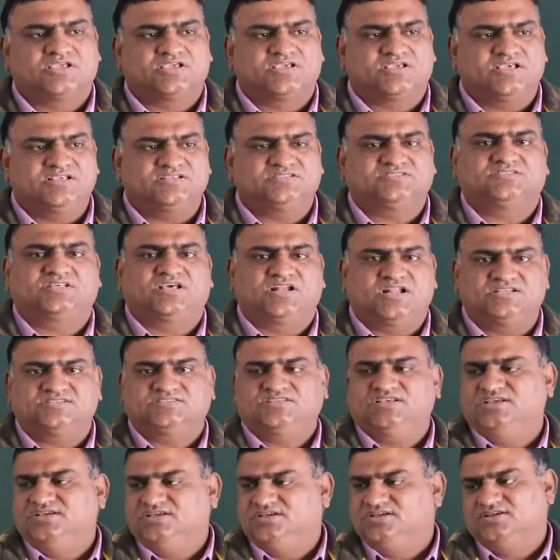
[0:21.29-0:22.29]
किस तरह
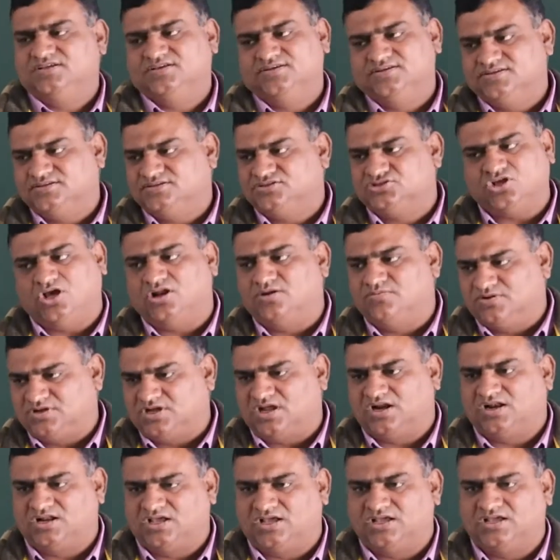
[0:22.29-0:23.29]
से सॉल्व
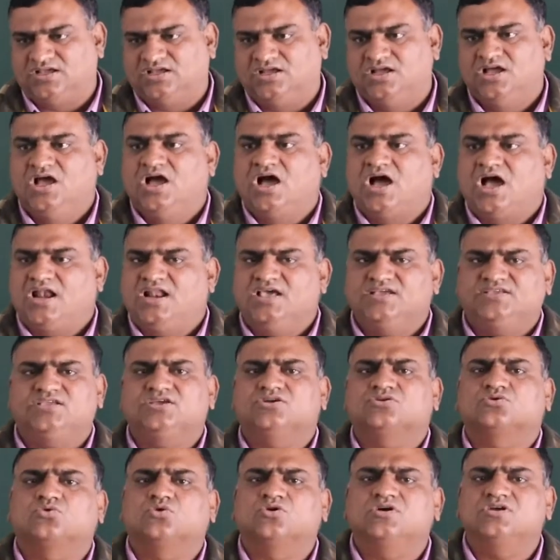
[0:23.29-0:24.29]
करना है हालांकि
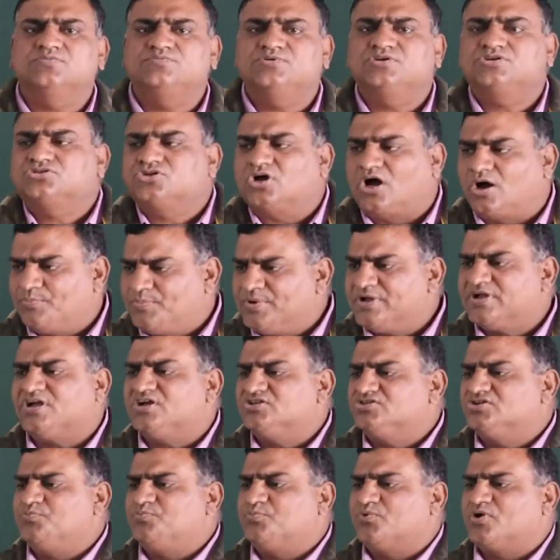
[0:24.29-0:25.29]
कोई भी टॉपिक का
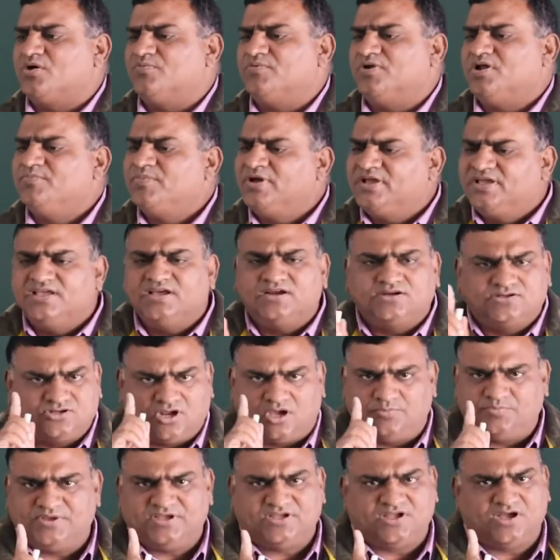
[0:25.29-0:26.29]
जो प्रॉब्लम है एक
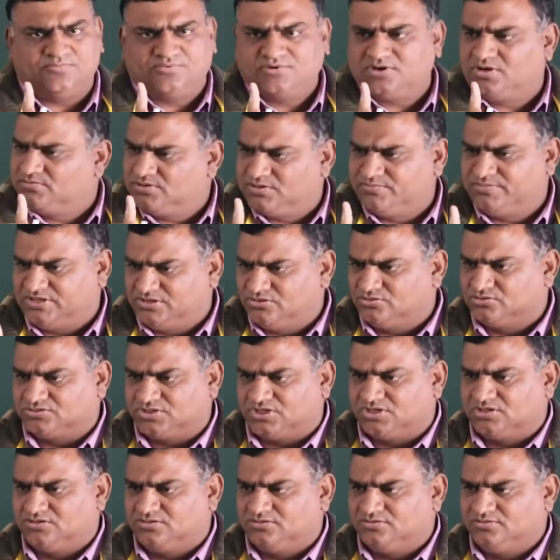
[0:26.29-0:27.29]
टॉपिक का प्रॉब्लम नहीं
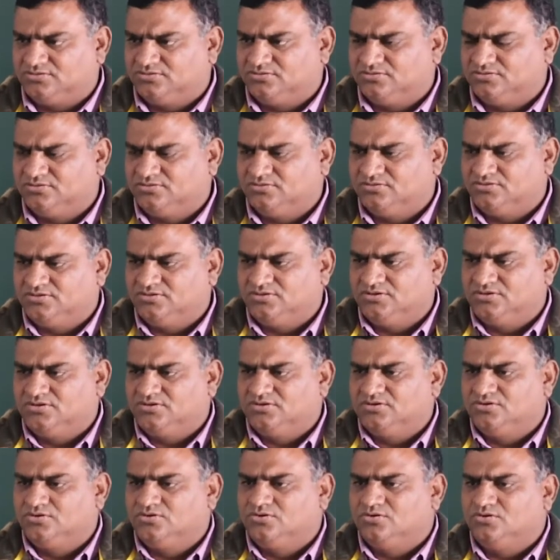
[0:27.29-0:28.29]
होता
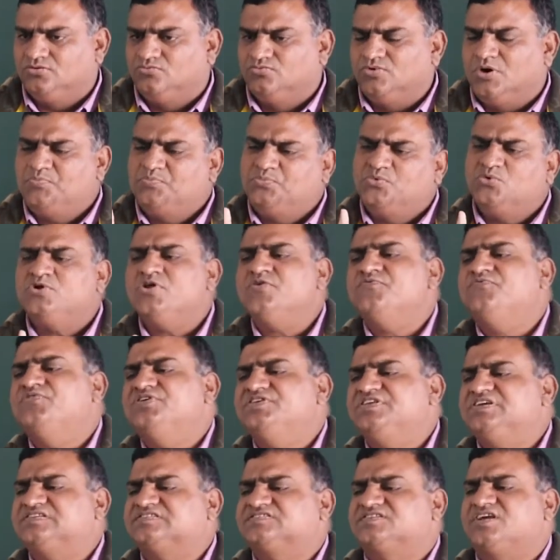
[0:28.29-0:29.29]
वो पूरे
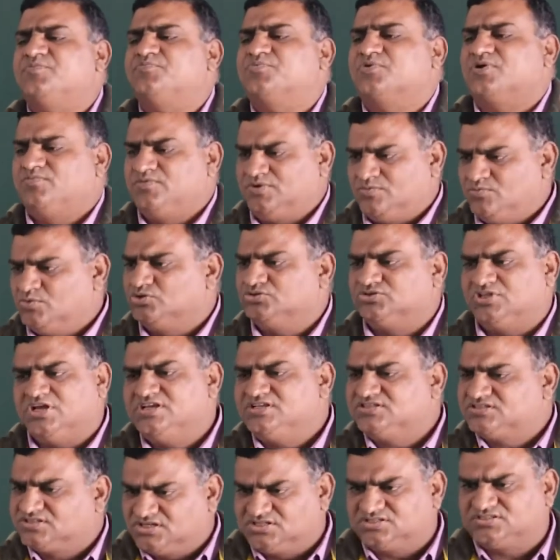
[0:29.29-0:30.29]
फिजिक्स का प्रॉब्लम होता है
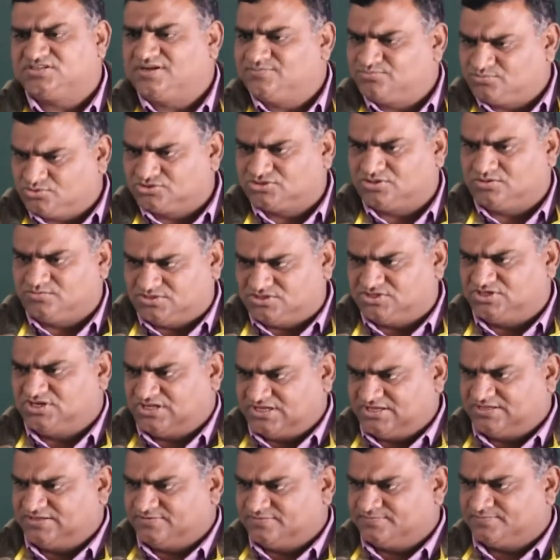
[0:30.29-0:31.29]
इस तरह से आपको समझना
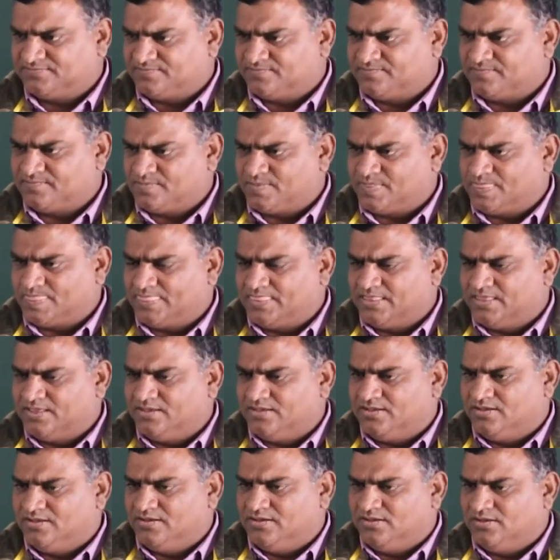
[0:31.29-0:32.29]
है
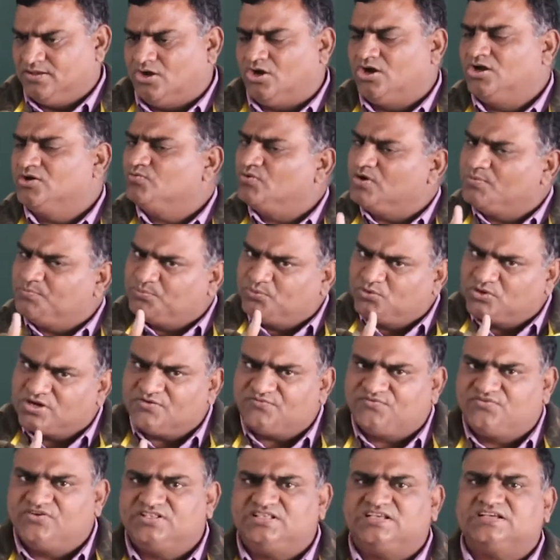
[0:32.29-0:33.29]
और वो पूरे
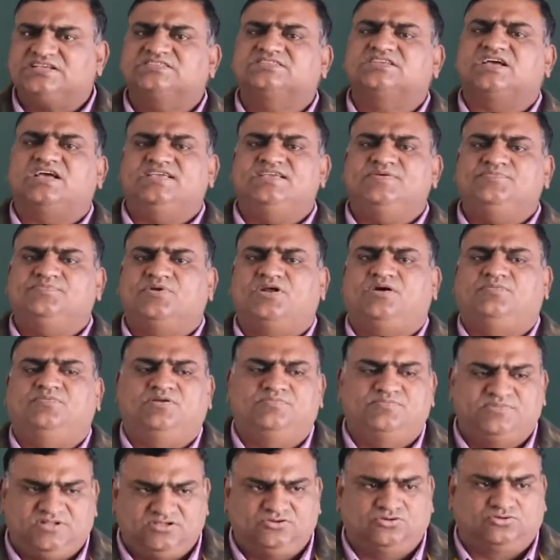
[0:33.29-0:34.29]
फिजिक्स का ही
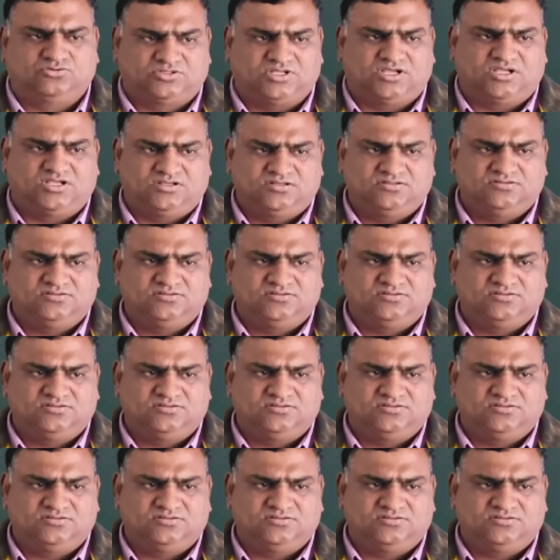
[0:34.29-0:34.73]
प्रॉब्लम नहीं होता